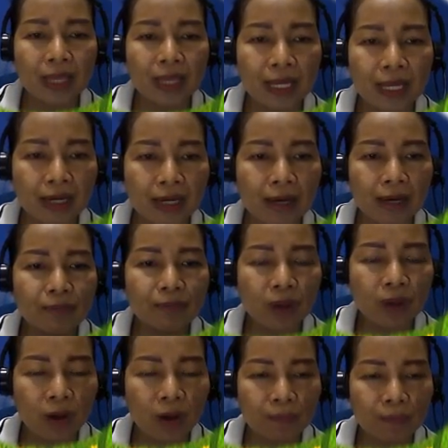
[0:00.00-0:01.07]
อ่า
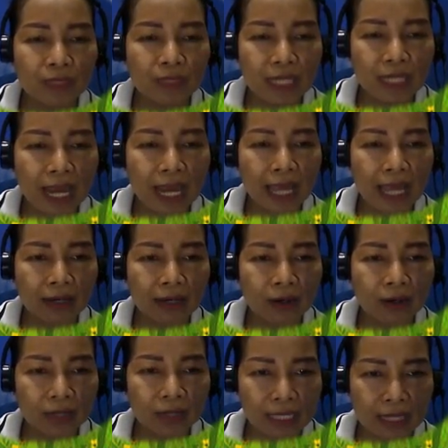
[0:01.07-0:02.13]
คำตอบที่ได้
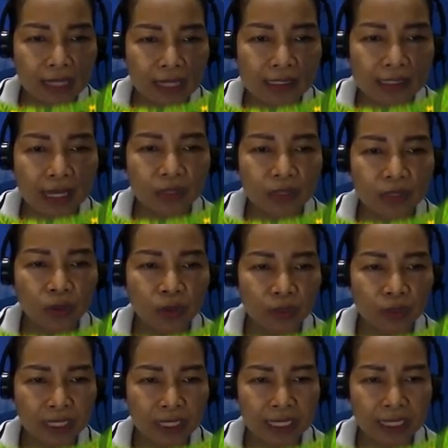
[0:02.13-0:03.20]
ก็เขียนใส่ตรง
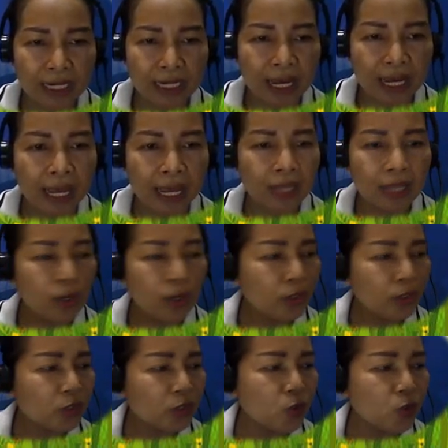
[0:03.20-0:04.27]
นี้นะคะ
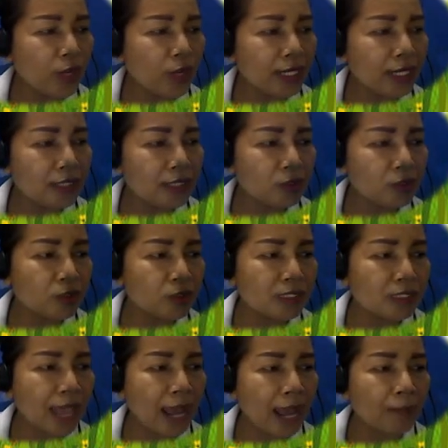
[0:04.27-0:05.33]
ส่วน
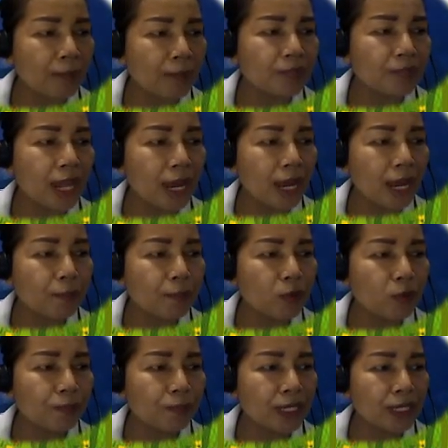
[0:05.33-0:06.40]
1.3 ถ้า
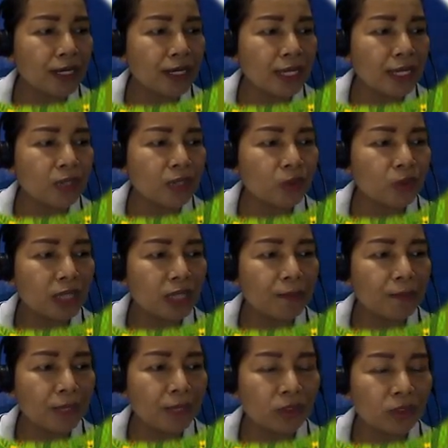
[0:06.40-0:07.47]
ปุ๊กปิ๊กเรียนอยู่ชั้
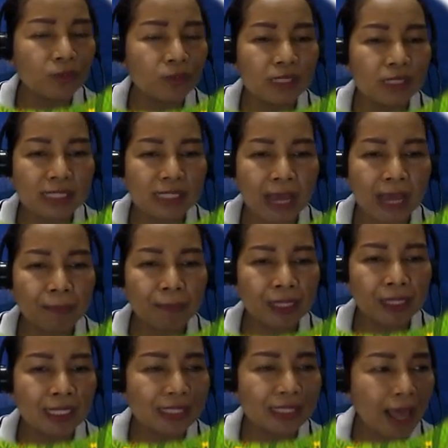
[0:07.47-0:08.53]
นประถมศึกษา
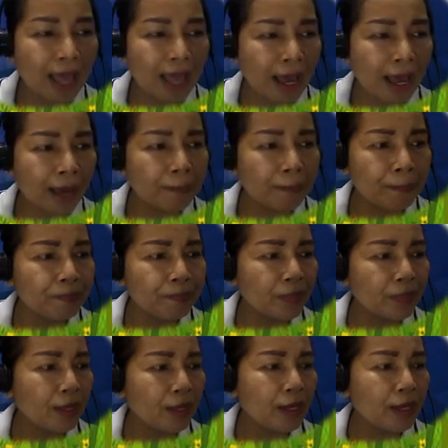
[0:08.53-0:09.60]
ปีที่
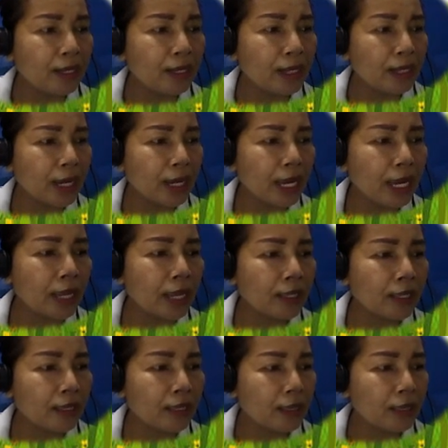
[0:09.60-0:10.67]
3 นะคะ
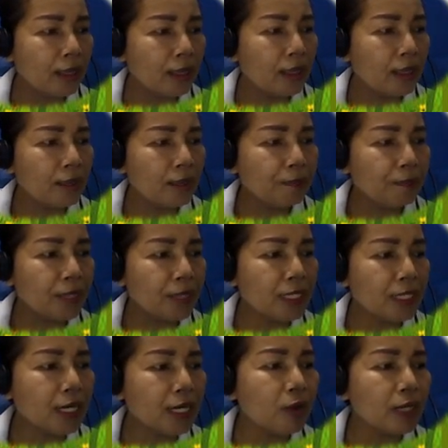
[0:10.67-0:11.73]
ปี
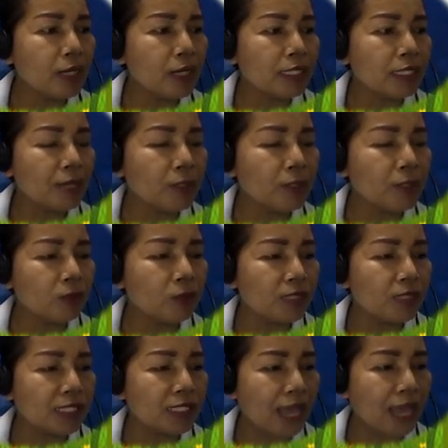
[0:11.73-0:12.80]
ที่เข้าเรียนชั้นประถม
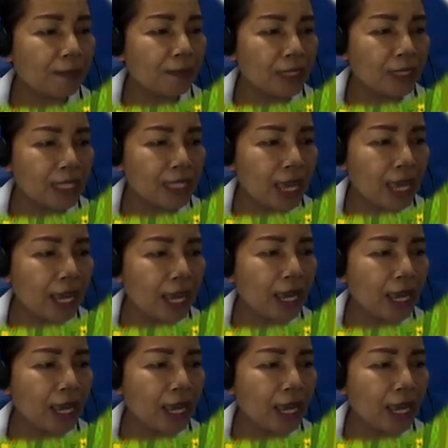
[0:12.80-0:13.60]
ศึกษาปีที่